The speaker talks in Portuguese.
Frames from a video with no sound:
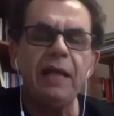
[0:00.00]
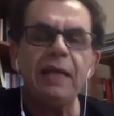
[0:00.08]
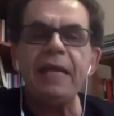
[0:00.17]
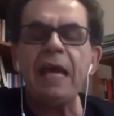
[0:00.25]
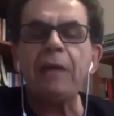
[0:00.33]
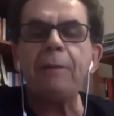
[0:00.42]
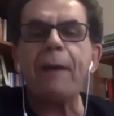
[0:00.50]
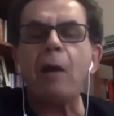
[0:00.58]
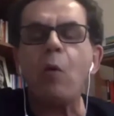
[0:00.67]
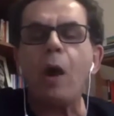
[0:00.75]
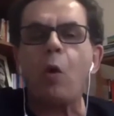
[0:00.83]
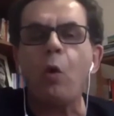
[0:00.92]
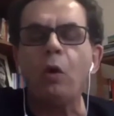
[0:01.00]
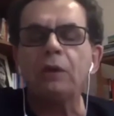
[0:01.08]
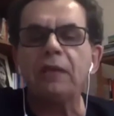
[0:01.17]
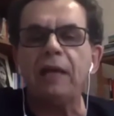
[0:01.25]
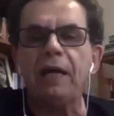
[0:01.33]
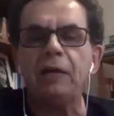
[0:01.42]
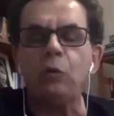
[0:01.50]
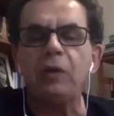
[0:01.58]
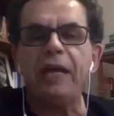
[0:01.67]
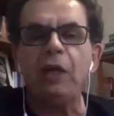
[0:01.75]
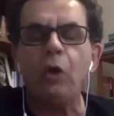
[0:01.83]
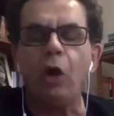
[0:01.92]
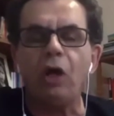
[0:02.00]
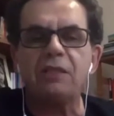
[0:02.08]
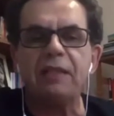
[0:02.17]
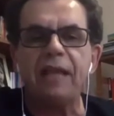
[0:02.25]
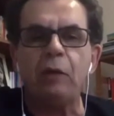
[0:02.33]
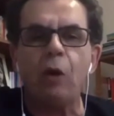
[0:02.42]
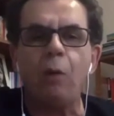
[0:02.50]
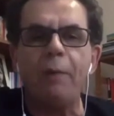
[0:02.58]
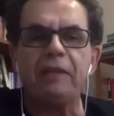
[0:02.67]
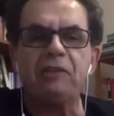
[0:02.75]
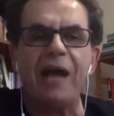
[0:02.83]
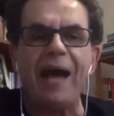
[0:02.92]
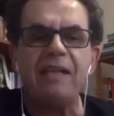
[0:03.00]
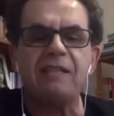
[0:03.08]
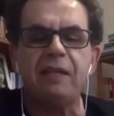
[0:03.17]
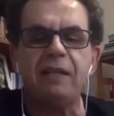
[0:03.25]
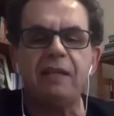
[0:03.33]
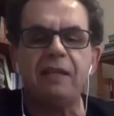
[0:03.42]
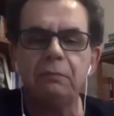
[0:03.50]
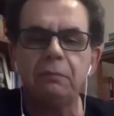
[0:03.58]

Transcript: Quem é que pagou a conta do Queiroz lá no Albert Einstein?